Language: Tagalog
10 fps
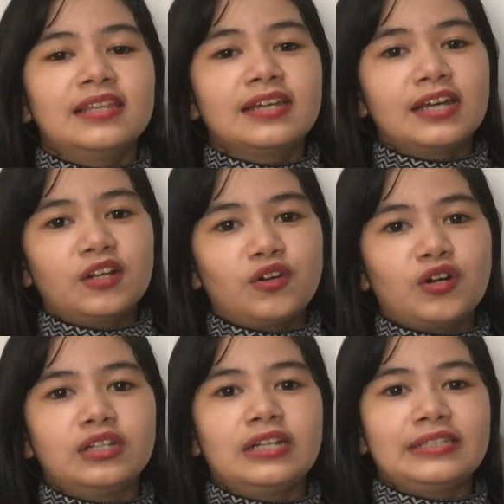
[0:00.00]

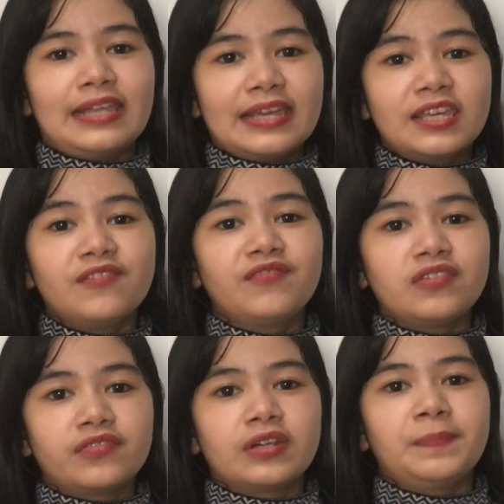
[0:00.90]
nagkaroon ng dengue
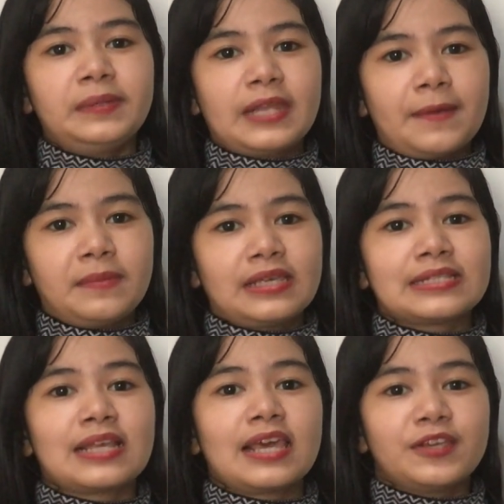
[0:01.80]
fever epidemic
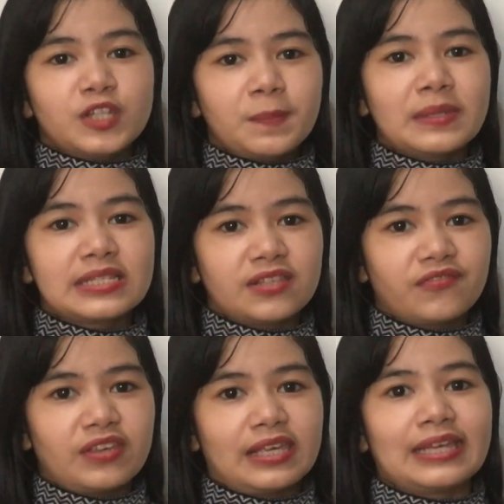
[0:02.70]
sa Asia
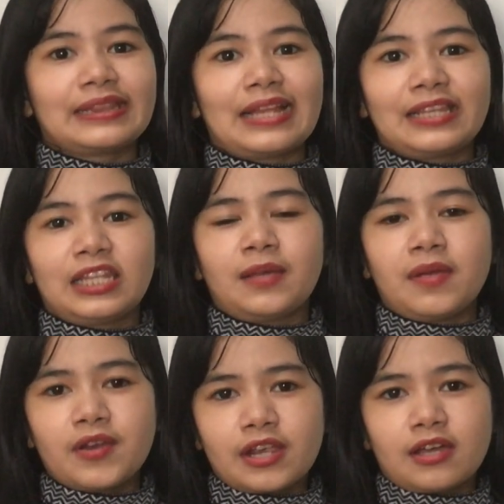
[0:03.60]
Pacific at Latin
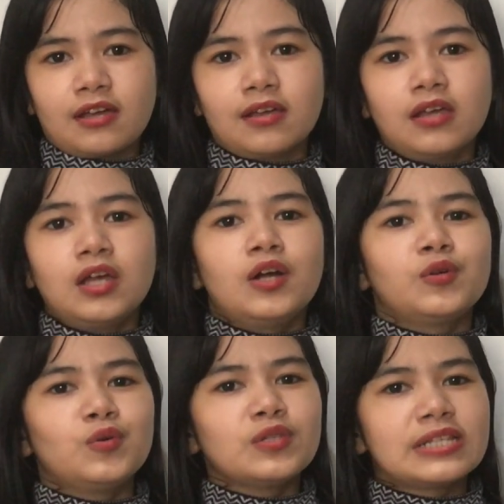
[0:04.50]
America,
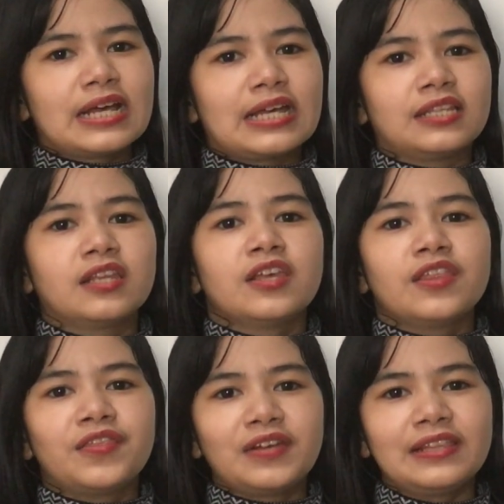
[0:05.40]
kung saan
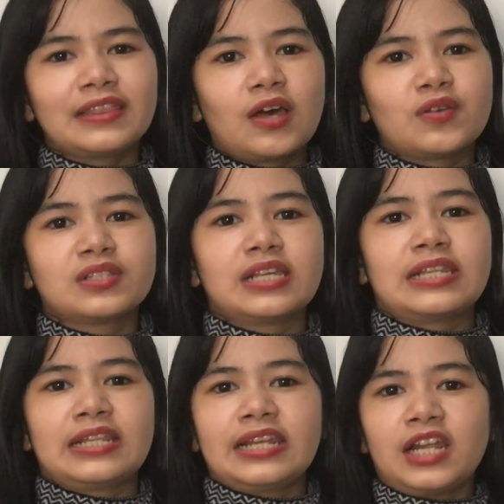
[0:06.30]

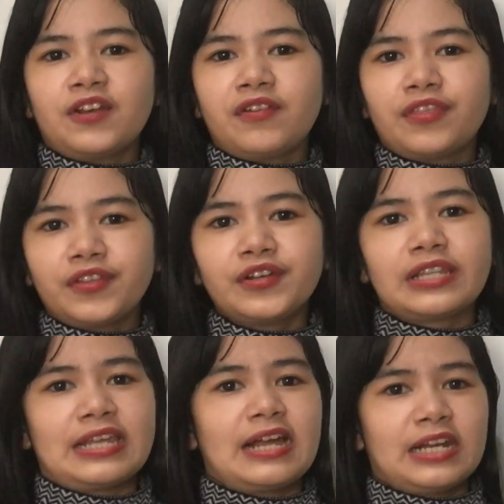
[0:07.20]
3,930
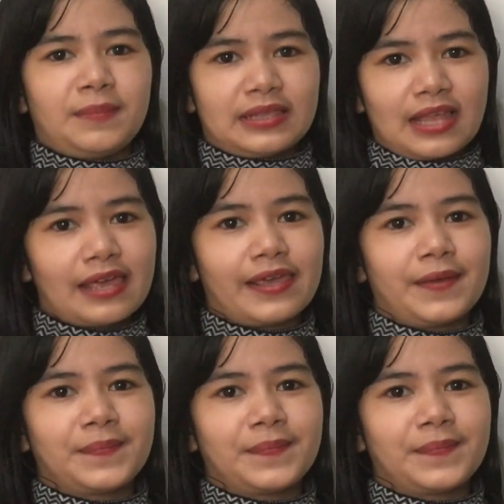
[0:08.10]
ang namatay.